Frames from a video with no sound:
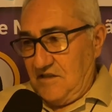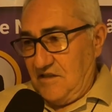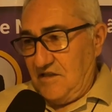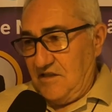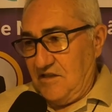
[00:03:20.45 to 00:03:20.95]

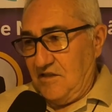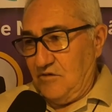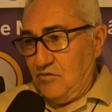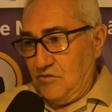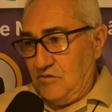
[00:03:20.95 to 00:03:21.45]
de,
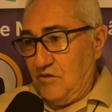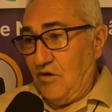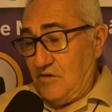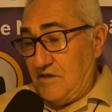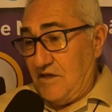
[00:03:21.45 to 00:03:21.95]
do
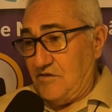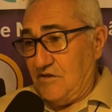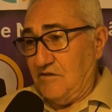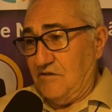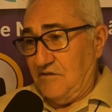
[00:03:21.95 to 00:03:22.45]

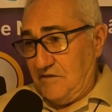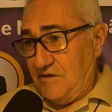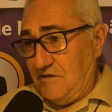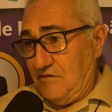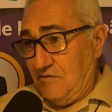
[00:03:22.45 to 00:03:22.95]
nordestino,
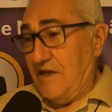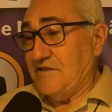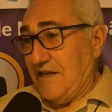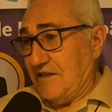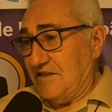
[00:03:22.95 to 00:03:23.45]
de, do
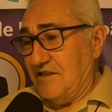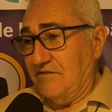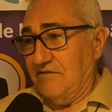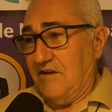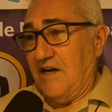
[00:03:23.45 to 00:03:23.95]
legislativo,